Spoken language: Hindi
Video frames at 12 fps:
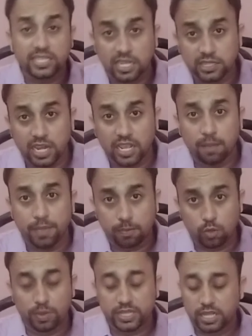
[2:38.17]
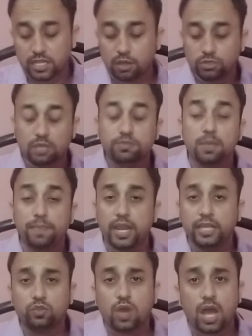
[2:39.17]
आसान तरीका मैं आपको बताता हूँ सबसे
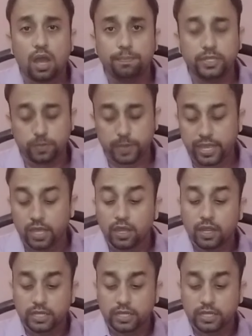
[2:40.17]
पहले तो आप इसमें